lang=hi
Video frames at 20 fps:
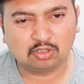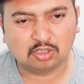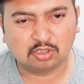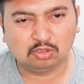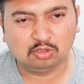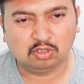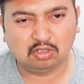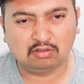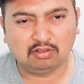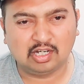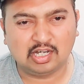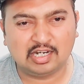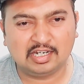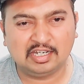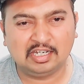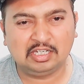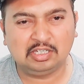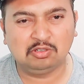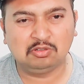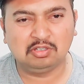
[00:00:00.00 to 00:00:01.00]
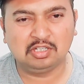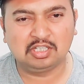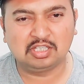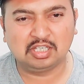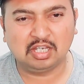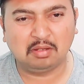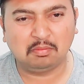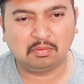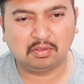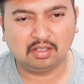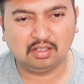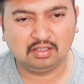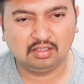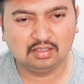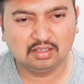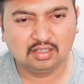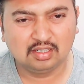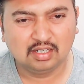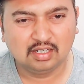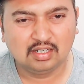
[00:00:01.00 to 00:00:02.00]
तो कसूरवार नहीं हूं इस सब का
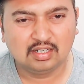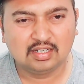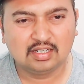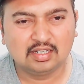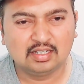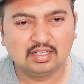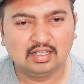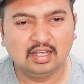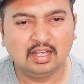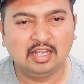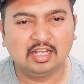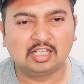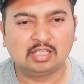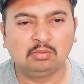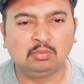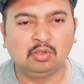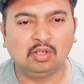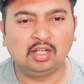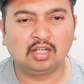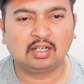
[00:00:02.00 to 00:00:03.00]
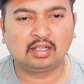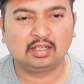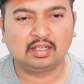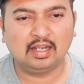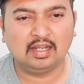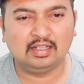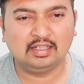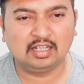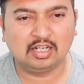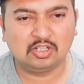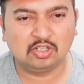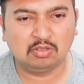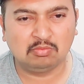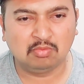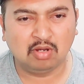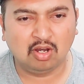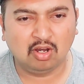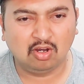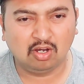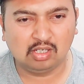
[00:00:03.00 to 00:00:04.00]
इस मुल्क के अंदर जो
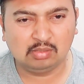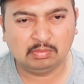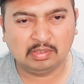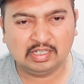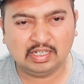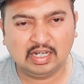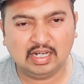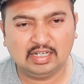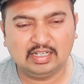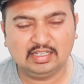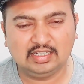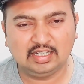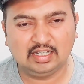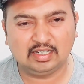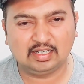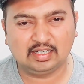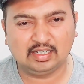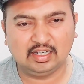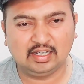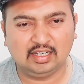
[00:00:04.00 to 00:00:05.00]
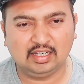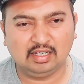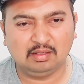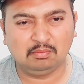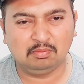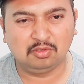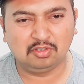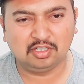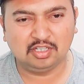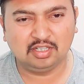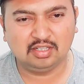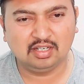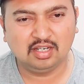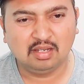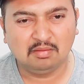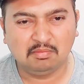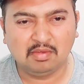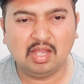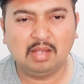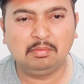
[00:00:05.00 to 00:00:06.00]
माहौल बना दिया गया है अबू जी
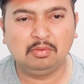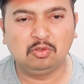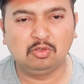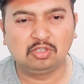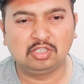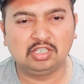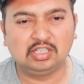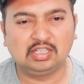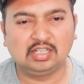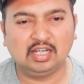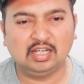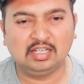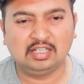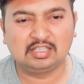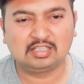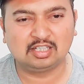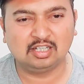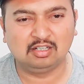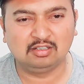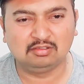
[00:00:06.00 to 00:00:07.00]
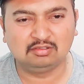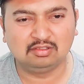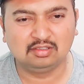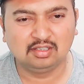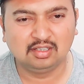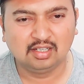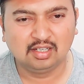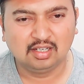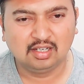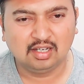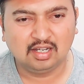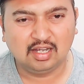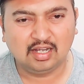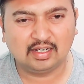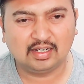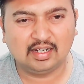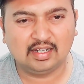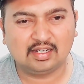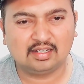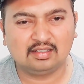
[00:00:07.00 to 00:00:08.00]
मैं भी उसी का हिस्सा हूं
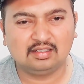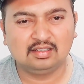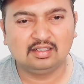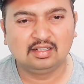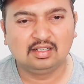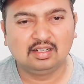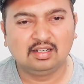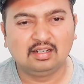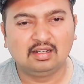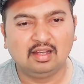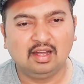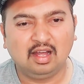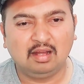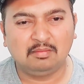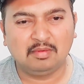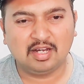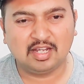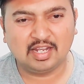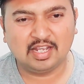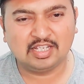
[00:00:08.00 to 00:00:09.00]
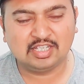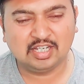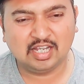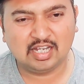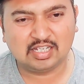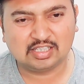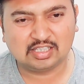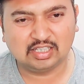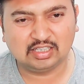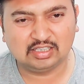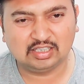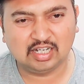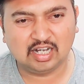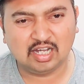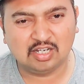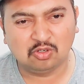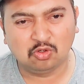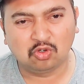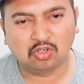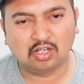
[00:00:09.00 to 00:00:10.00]
अगर हमारे
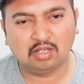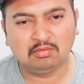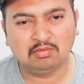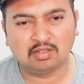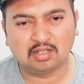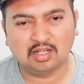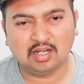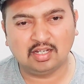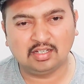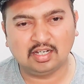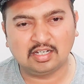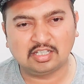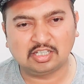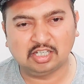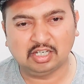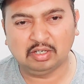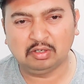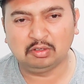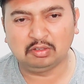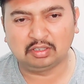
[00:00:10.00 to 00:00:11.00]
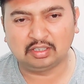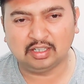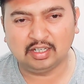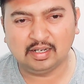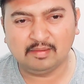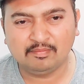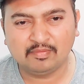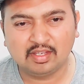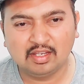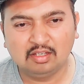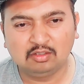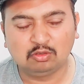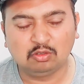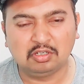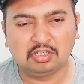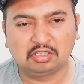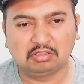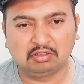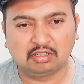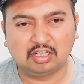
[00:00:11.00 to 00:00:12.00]
सियासतदान हुक्मरान अच्छे होते तो
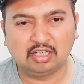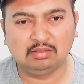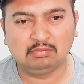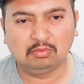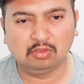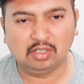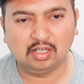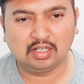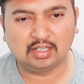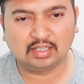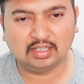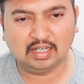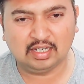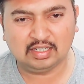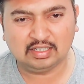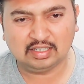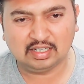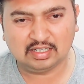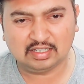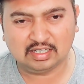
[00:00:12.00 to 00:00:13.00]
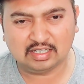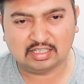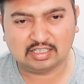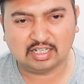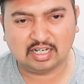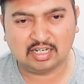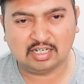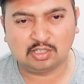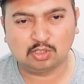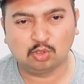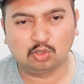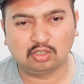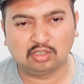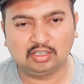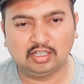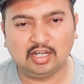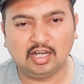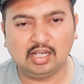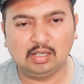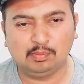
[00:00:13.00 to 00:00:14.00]
इस वक्त मुल्क के अंदर ये सारी
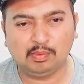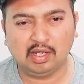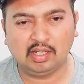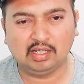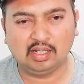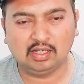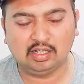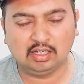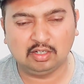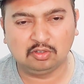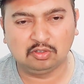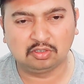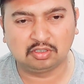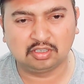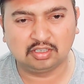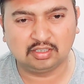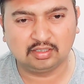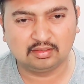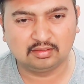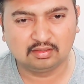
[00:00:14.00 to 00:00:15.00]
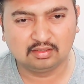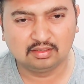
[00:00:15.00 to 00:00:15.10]
सूरत हाल पैदा ना होती